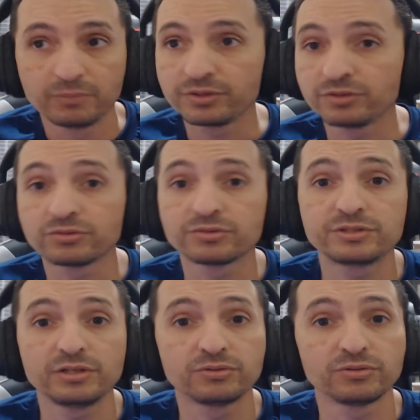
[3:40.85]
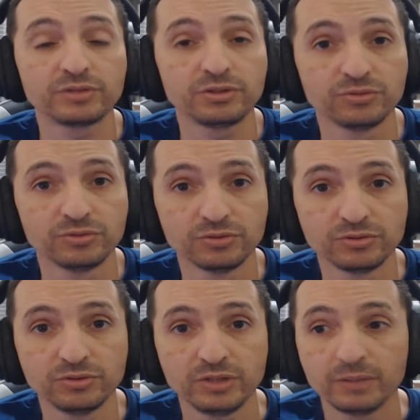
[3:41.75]
porque eu não gostei do
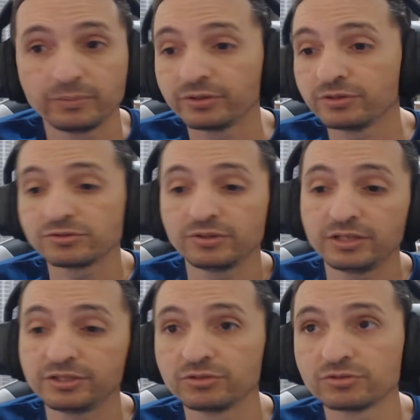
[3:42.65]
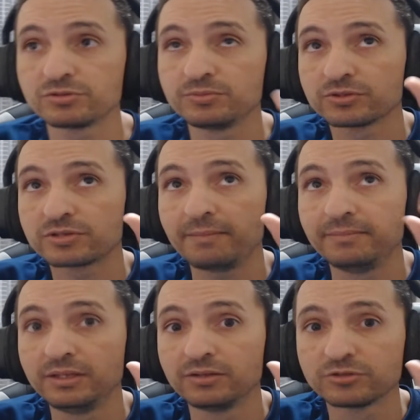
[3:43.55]
conteúdo, porque eu estou reagindo dos meus
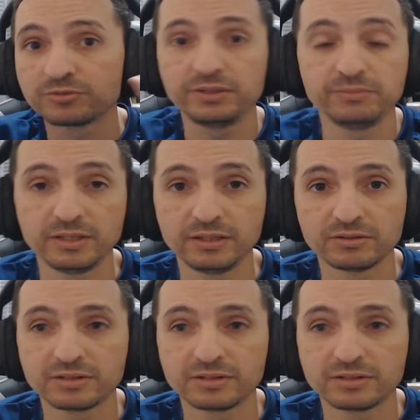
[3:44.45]
amigos primeiro.